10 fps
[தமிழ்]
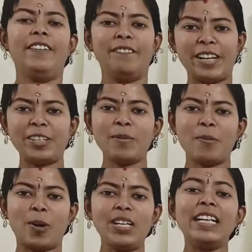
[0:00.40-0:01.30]
வெல்கம்
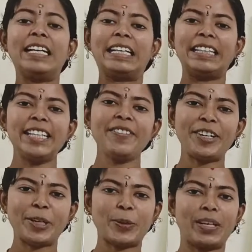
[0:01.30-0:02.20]
ஆல் இந்த
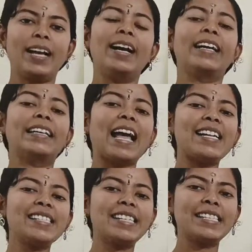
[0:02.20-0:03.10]
வீடியோவில்
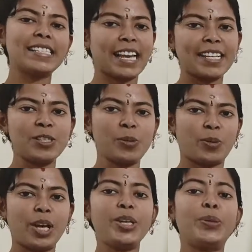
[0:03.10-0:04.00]
கிளாஸ் டென்
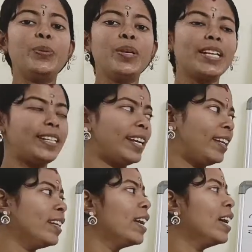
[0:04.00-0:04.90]
சயின்ஸோட யூனிட் டென்